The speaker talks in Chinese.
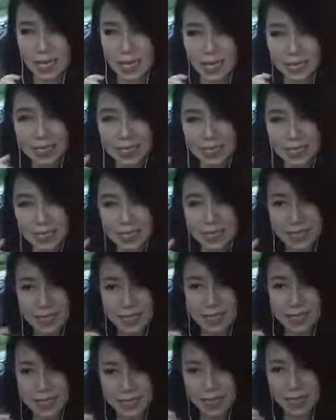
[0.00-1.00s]
他一心只
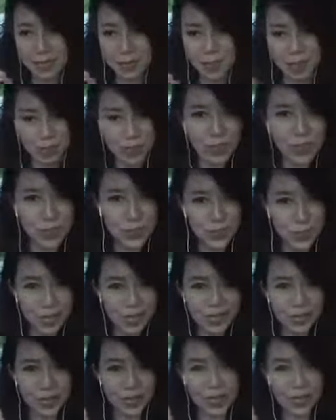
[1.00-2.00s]
想着我赶快学完
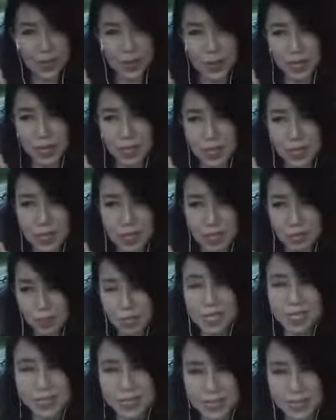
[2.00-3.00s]
了，我赶快
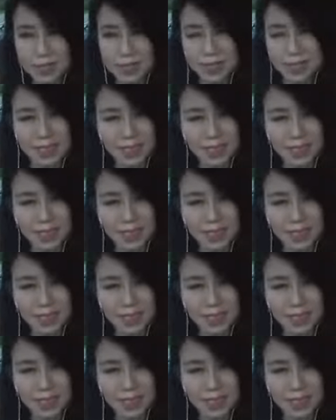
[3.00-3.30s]
赚钱，